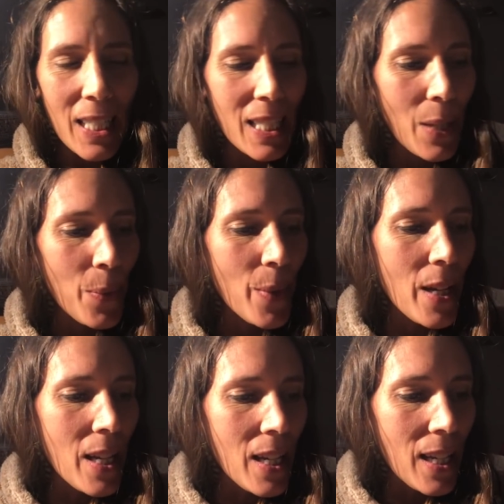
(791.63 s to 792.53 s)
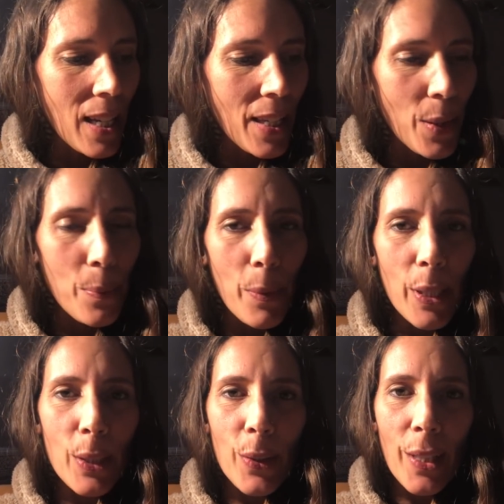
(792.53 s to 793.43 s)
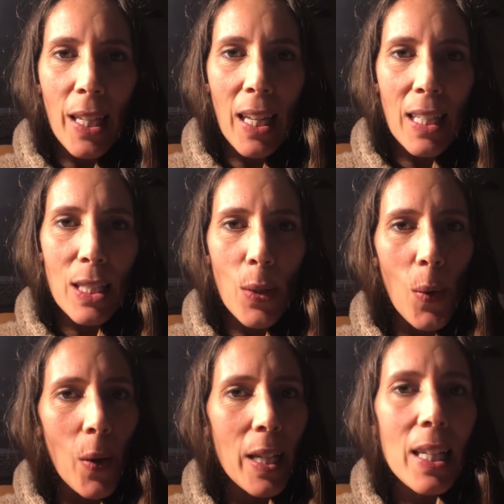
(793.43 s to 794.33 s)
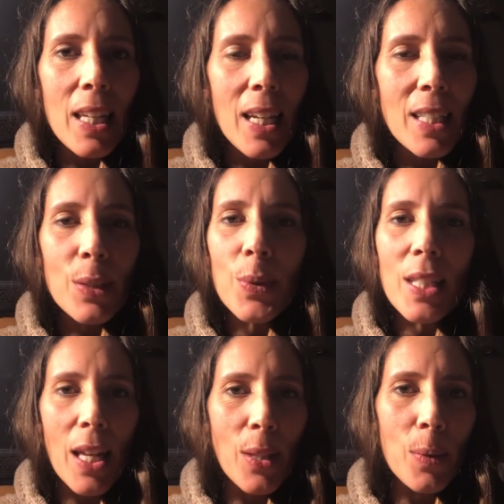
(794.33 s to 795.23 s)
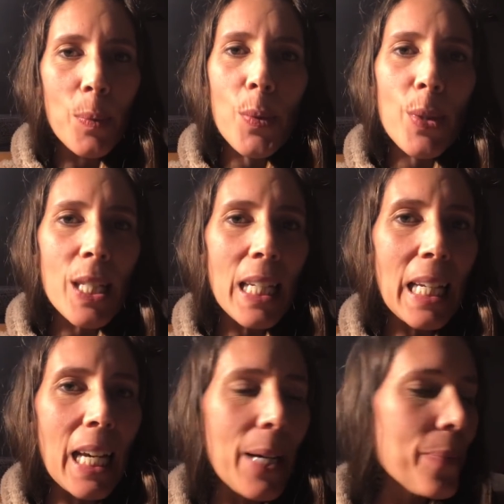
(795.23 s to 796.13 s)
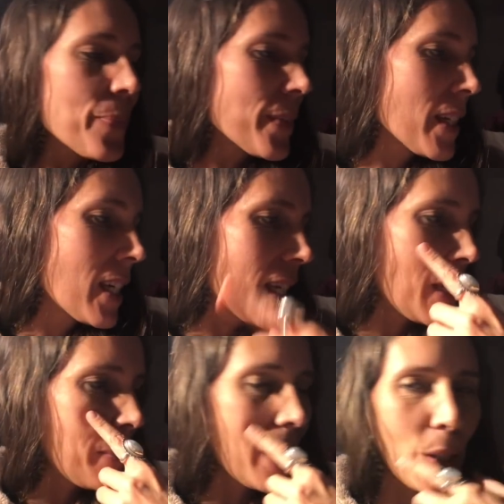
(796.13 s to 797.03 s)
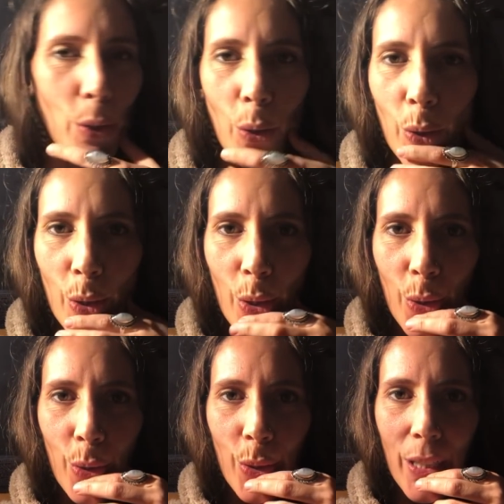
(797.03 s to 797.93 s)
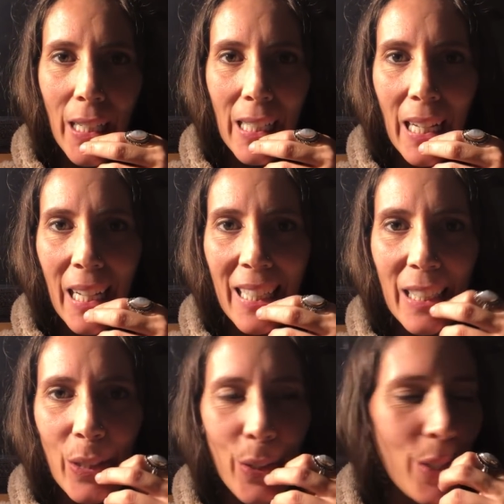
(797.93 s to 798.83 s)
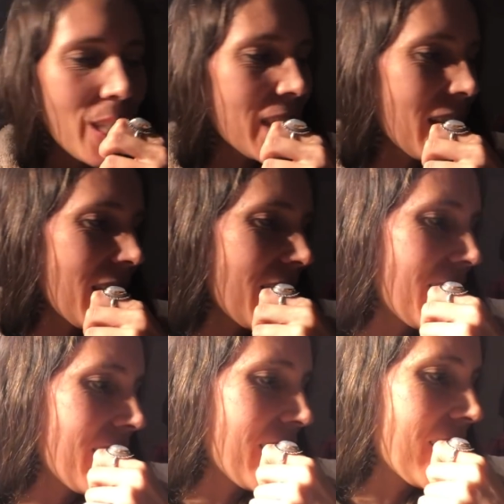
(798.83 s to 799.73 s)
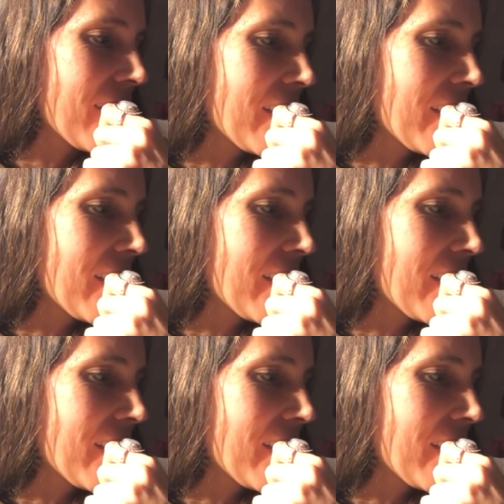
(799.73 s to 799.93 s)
He estado leyendo un poquito de astrología, escuchando música viviendo viendo todos los regalitos. Eh,